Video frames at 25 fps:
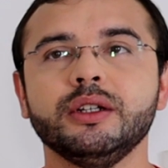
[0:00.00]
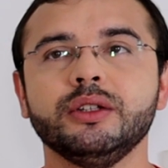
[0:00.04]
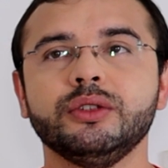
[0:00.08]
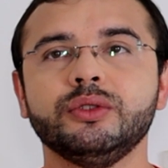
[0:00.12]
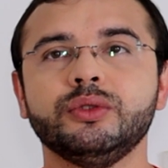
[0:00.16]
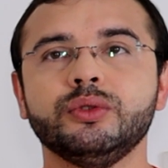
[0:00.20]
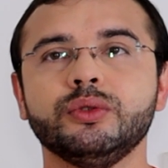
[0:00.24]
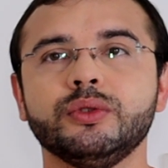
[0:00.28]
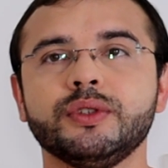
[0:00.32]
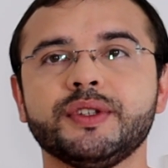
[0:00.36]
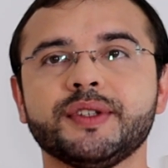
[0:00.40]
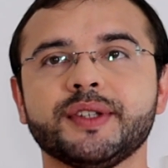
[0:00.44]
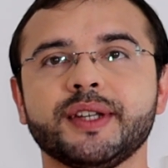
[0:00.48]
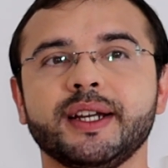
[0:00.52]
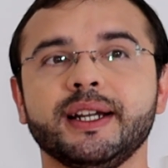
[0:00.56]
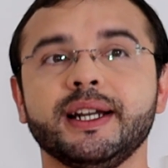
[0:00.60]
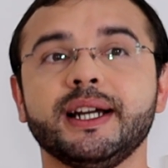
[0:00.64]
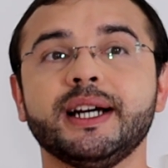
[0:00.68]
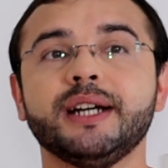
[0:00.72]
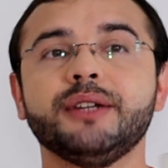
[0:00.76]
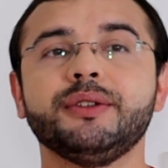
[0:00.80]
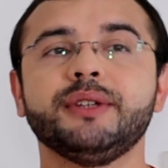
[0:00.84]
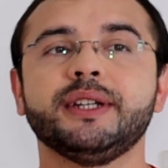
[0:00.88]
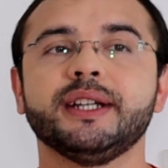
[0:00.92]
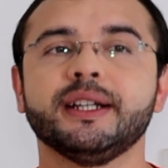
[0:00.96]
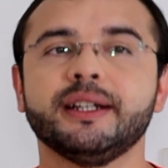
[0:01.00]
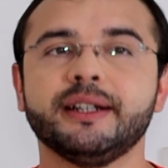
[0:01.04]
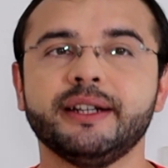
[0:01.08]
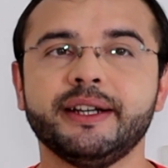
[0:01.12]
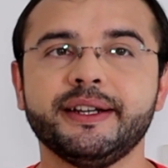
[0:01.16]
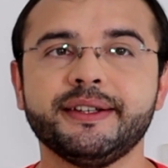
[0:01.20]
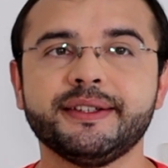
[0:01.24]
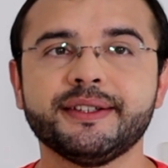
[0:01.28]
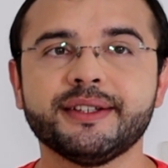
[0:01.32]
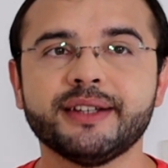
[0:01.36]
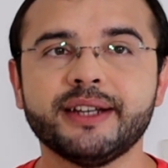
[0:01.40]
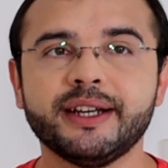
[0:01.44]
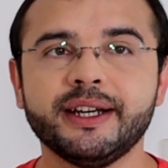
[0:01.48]
do salário que ela
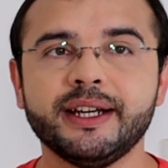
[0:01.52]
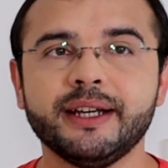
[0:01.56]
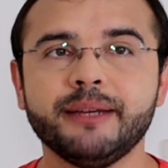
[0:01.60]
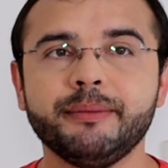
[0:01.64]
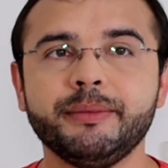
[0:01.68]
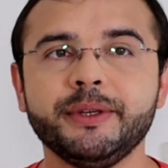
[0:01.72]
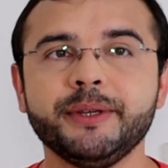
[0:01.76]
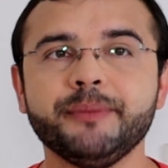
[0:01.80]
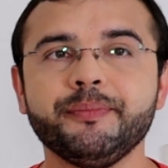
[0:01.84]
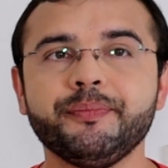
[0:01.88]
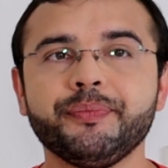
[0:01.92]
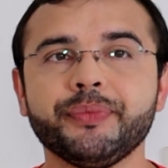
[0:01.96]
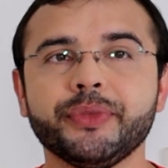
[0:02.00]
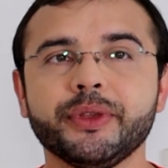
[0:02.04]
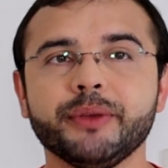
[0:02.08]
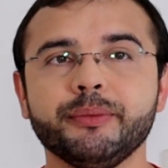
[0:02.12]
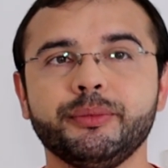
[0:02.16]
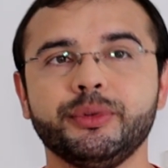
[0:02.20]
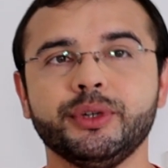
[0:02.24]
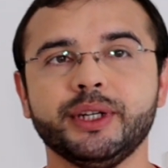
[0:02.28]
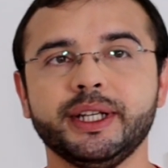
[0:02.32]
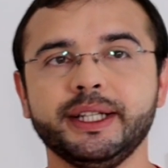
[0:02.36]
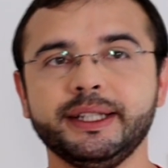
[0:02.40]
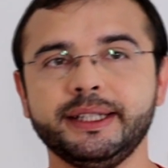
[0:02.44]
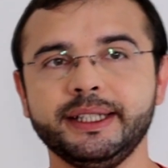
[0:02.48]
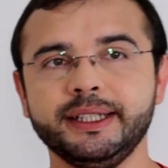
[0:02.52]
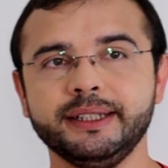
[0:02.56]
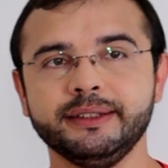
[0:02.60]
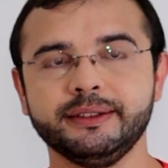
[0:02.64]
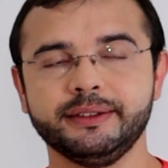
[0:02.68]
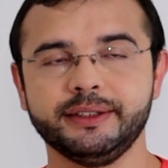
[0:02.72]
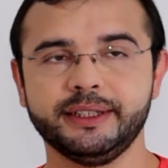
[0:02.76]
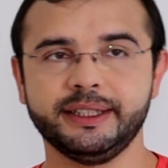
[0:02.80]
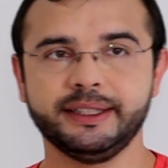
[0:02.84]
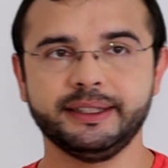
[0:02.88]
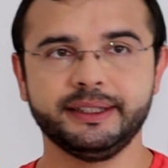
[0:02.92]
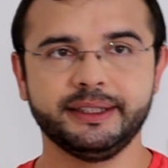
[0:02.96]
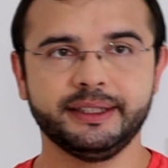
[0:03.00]
recebe, porque tem
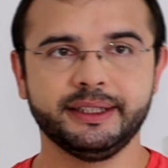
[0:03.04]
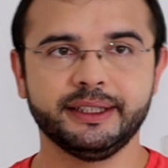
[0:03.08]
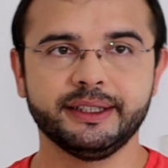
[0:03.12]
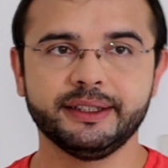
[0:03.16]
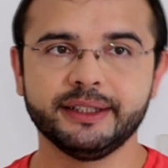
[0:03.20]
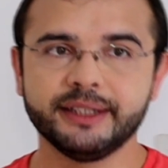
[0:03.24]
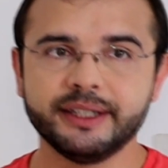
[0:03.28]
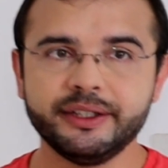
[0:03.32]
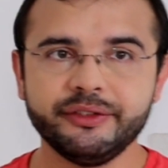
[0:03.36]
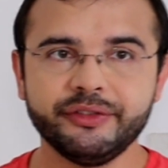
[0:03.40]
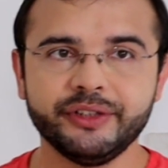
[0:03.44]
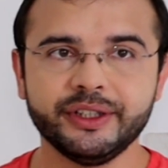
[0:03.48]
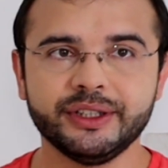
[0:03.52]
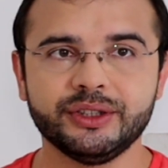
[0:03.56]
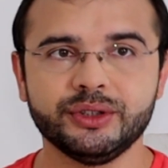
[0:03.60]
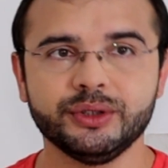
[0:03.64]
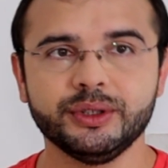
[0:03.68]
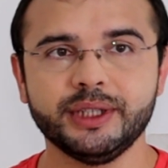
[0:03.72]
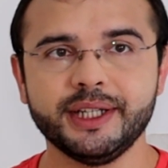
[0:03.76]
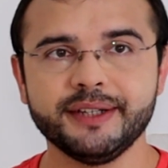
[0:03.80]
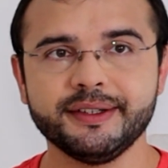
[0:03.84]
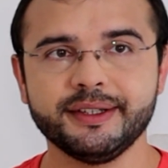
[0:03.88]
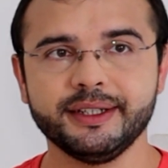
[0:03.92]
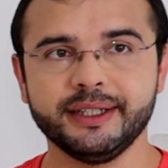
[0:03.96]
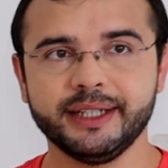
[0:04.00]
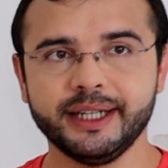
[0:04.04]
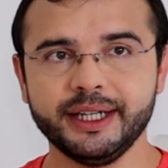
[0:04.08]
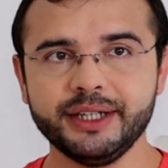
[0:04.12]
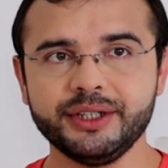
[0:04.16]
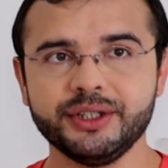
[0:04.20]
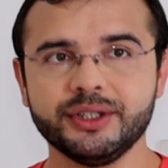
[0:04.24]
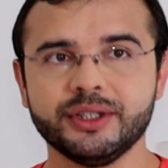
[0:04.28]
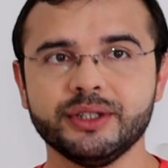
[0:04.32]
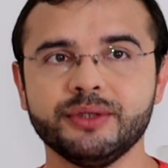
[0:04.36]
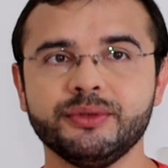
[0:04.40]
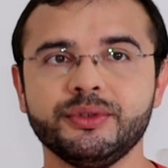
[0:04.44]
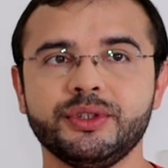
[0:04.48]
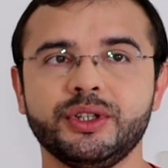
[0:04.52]
que ver toda essa
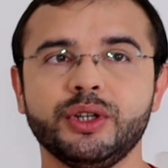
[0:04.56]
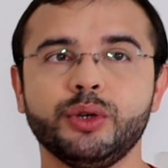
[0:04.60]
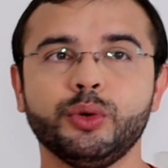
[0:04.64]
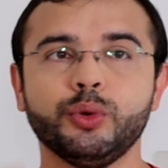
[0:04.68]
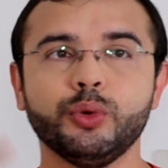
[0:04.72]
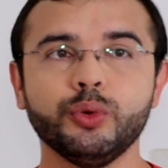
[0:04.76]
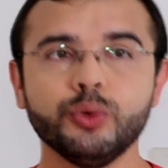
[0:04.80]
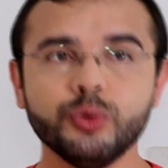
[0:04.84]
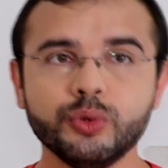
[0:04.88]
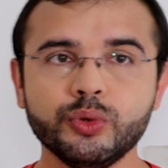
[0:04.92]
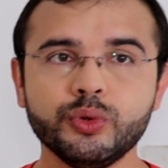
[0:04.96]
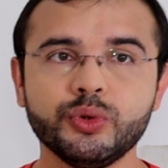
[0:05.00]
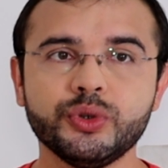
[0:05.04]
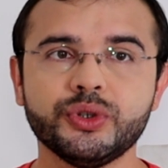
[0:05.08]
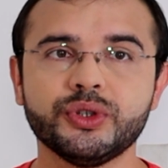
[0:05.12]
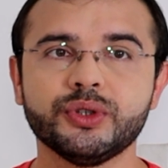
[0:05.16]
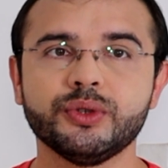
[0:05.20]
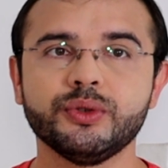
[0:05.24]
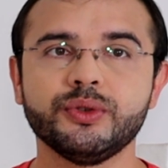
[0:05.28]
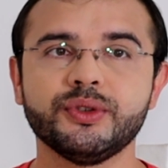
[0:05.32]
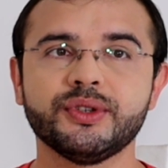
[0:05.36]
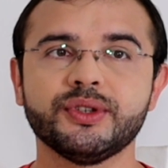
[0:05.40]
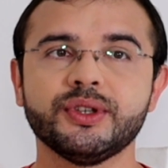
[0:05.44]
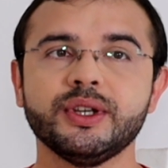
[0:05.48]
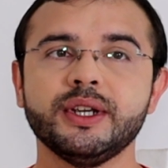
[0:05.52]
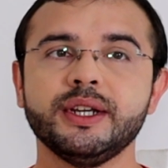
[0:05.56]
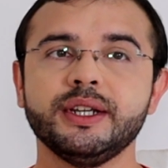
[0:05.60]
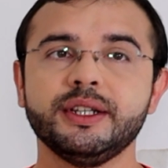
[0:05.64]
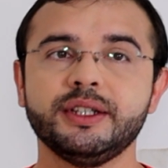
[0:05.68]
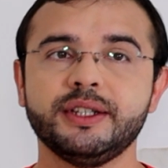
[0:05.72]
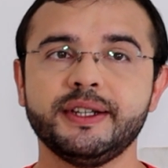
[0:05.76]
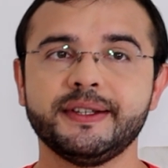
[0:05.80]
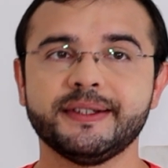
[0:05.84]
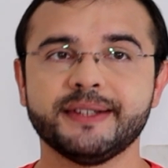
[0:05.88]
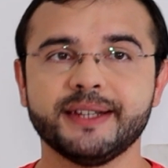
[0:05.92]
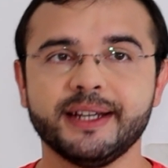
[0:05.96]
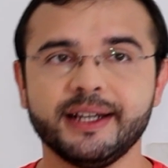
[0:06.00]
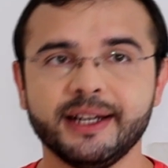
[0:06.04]
questão de custos,
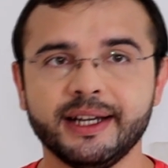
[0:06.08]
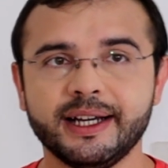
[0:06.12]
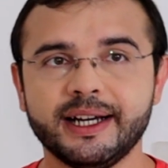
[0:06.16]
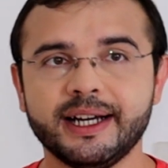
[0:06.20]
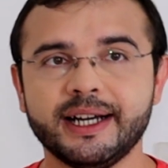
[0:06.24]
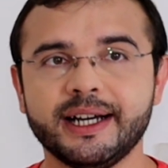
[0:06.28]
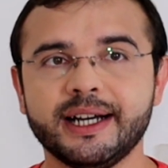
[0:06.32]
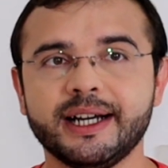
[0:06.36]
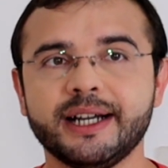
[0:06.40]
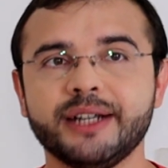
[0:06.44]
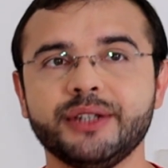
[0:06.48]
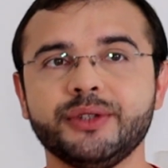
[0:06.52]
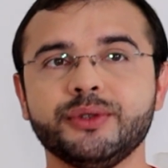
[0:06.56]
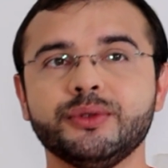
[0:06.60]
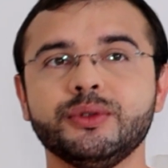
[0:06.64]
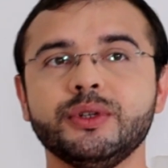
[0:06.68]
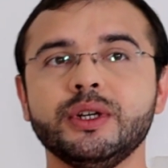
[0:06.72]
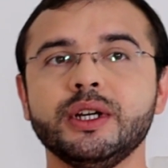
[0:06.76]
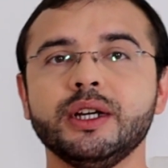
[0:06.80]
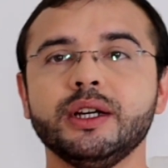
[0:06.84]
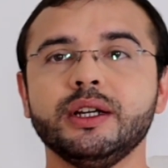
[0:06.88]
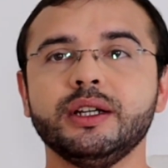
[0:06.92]
de salário,